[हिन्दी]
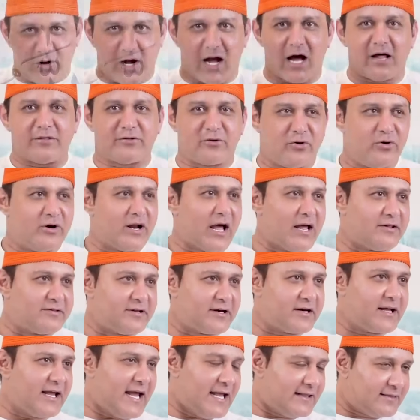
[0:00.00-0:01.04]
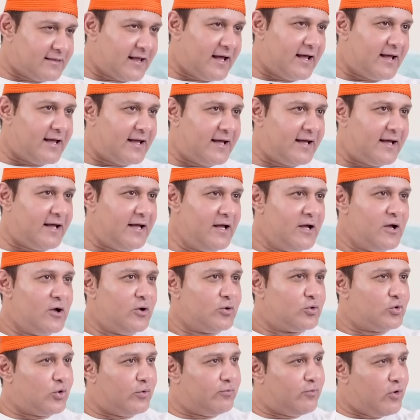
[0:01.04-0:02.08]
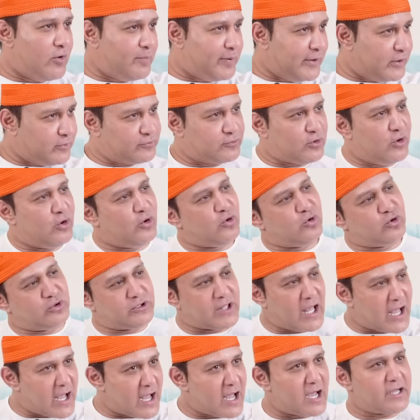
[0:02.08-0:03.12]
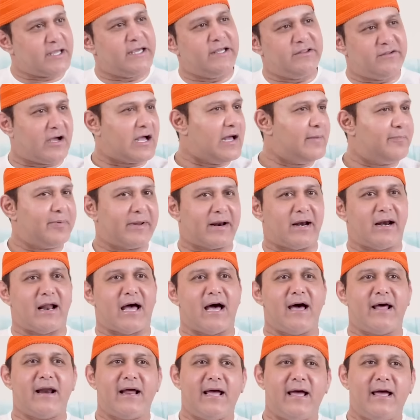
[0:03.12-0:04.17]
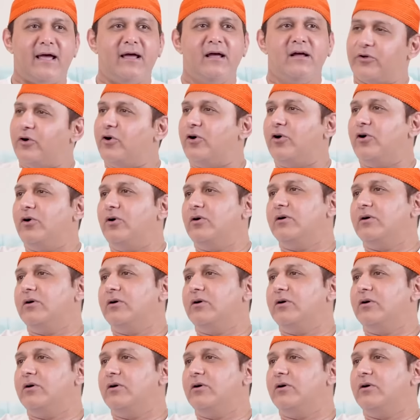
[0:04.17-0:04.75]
को हाजर नाजर कहता है तो वो फिर उसको खुदा की जगह पर ला रहा है सो